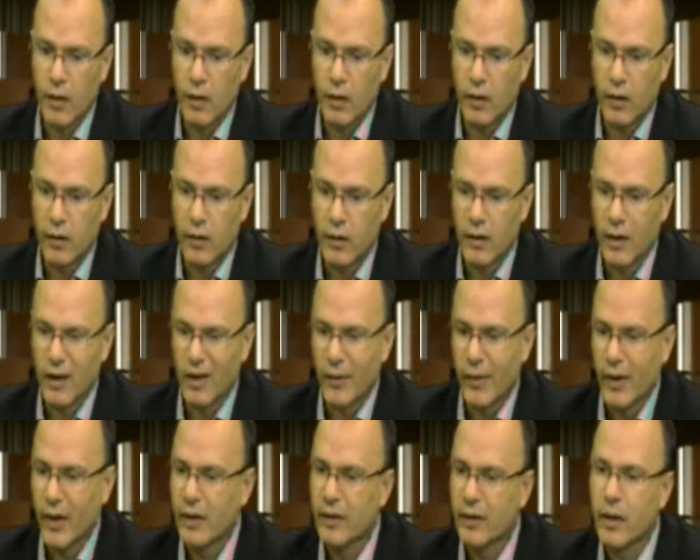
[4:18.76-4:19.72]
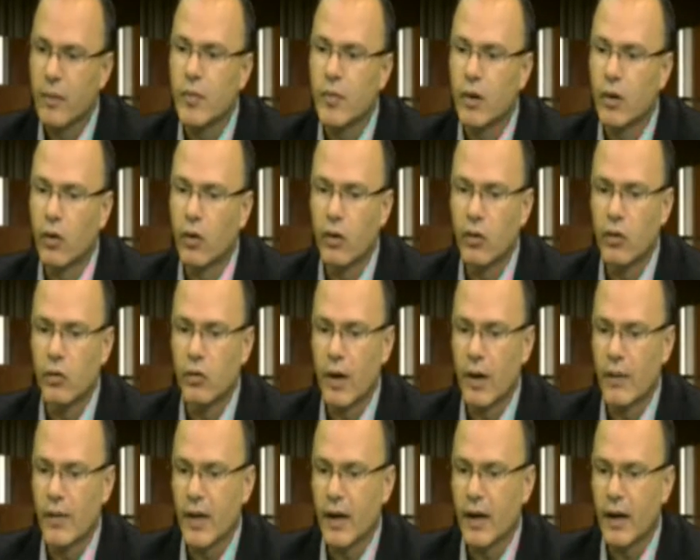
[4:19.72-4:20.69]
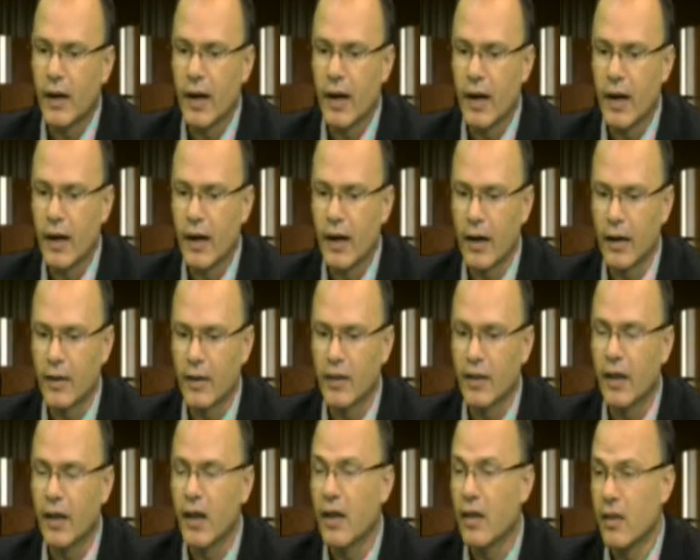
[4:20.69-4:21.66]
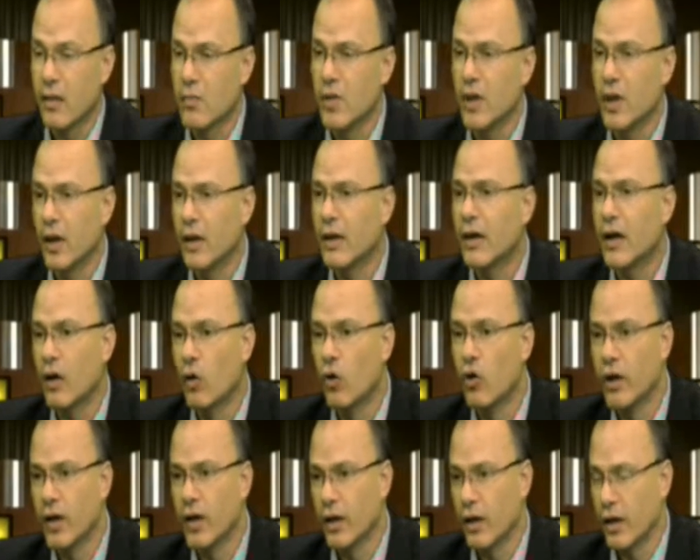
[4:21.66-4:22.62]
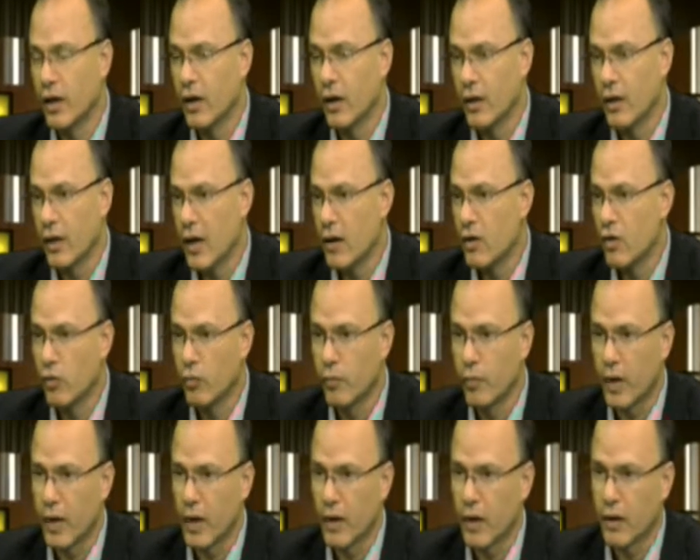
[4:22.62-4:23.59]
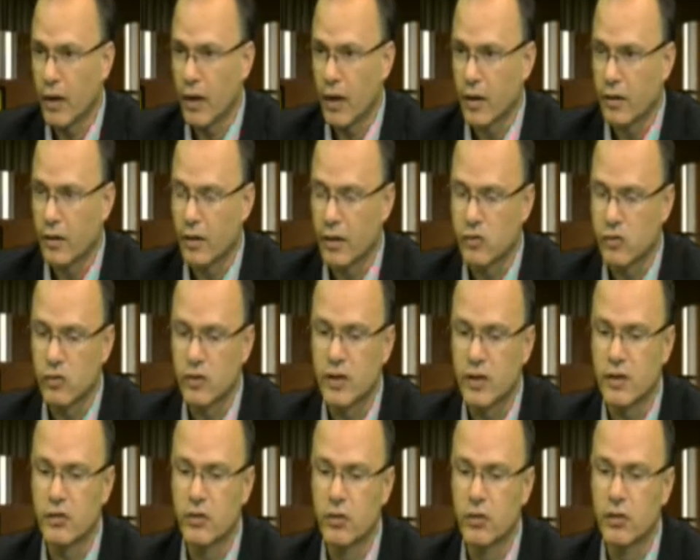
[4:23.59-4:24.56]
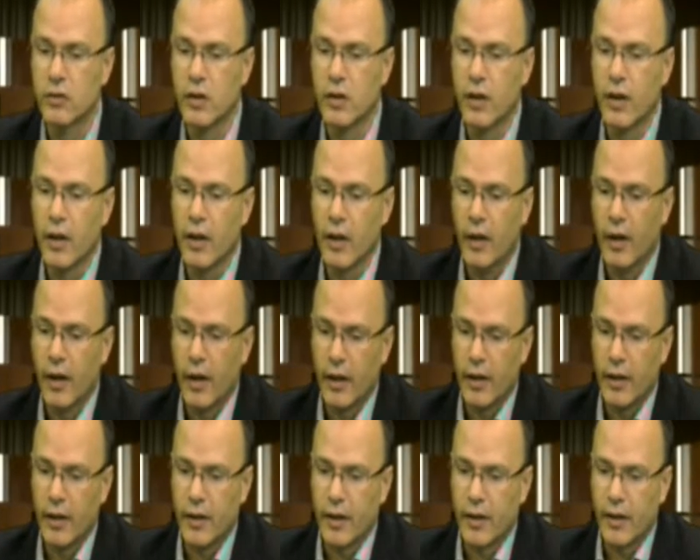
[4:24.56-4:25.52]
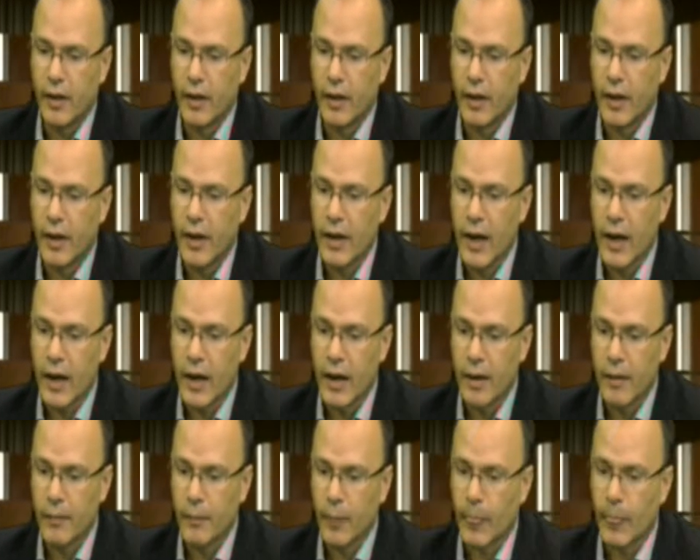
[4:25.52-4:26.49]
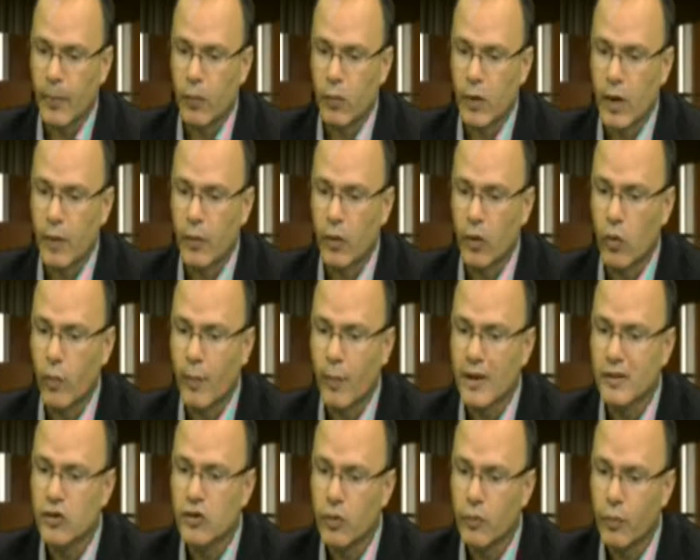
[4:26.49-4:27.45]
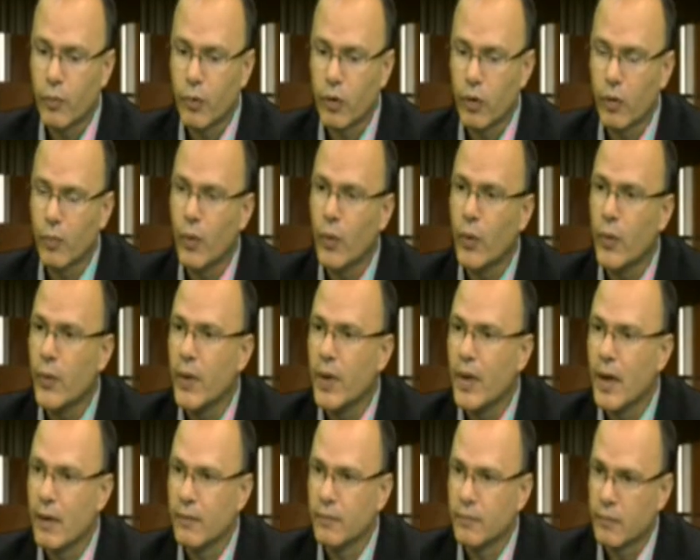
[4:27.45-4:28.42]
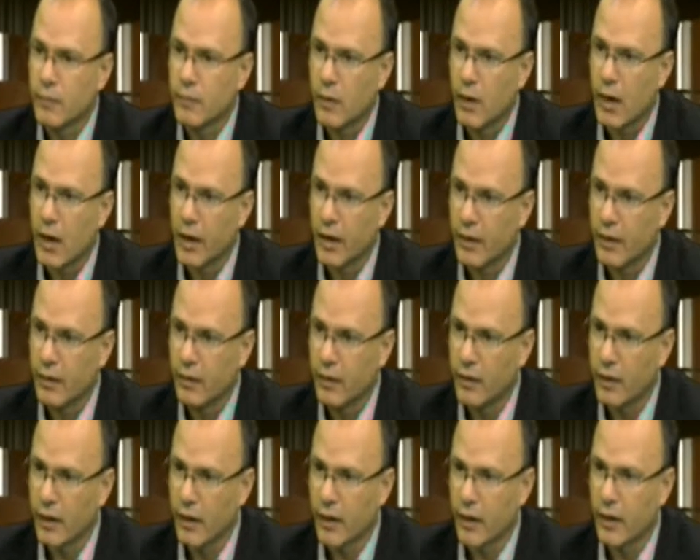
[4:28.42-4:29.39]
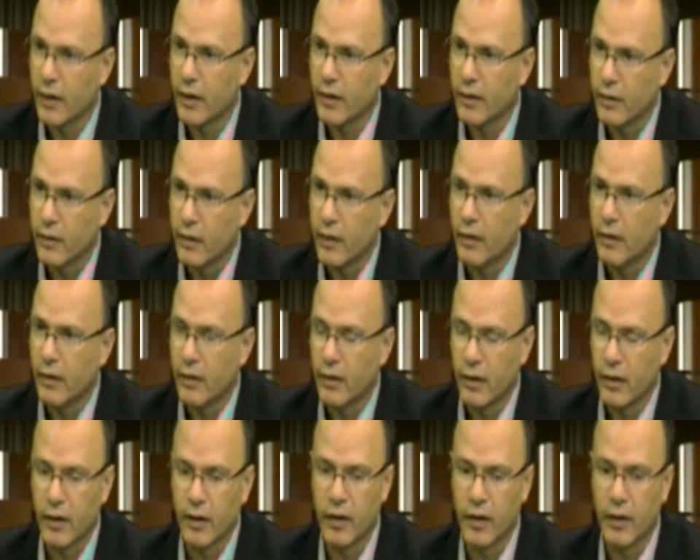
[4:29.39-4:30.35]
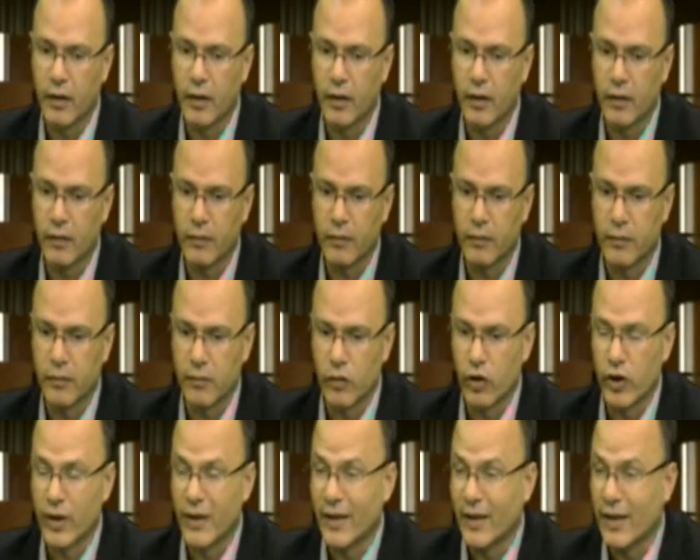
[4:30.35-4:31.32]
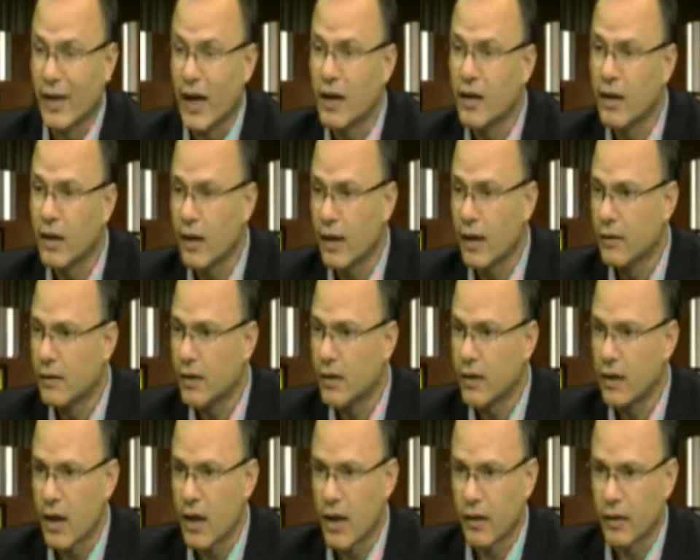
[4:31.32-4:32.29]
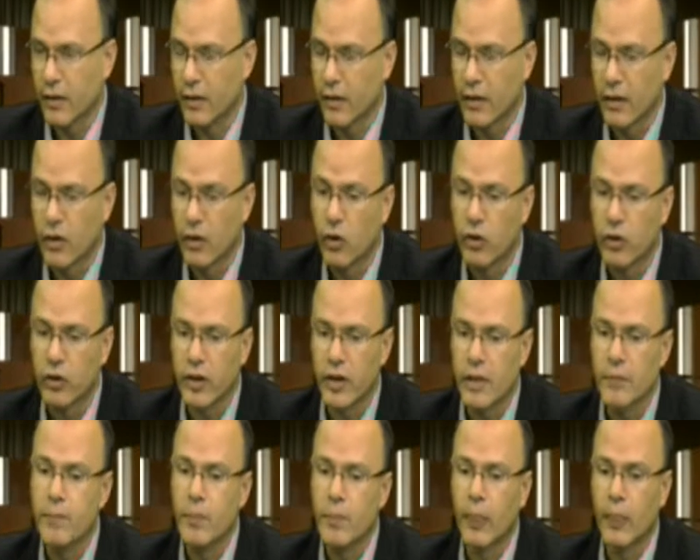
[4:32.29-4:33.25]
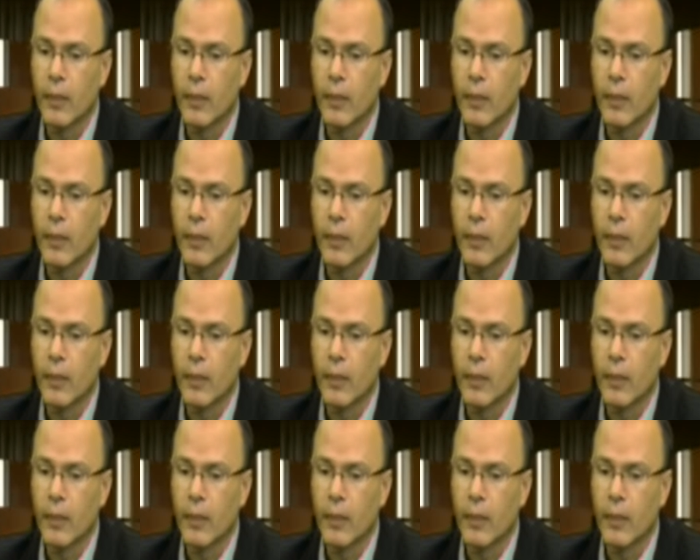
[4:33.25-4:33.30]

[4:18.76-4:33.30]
que tiene que ver también con una vieja idea de Miguel Ragone que le da nombre a, esta asociación, eh, que era una preocupación por cómo vivían la gente eh, originaria de la tierra en el norte.